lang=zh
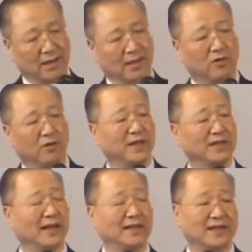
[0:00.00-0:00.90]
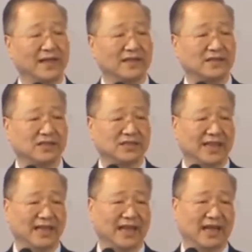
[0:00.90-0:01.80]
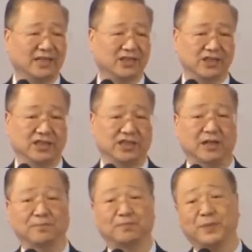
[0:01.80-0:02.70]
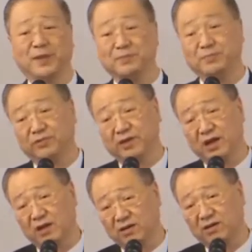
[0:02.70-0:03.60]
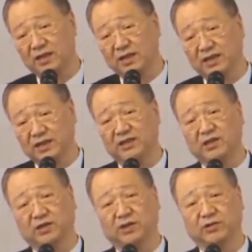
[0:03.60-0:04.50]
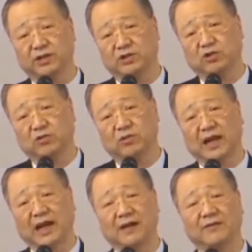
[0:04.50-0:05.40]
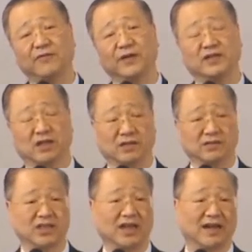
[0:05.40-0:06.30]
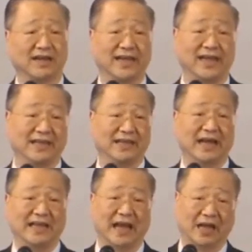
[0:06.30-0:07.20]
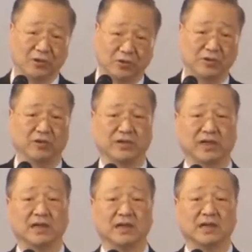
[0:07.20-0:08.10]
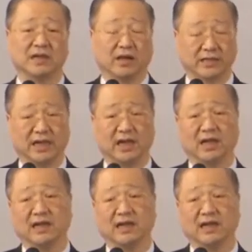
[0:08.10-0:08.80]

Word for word: 我们人跟人之间呢，实际上并不要一定要有一种啊非常强烈的，哎呀拥有的，好像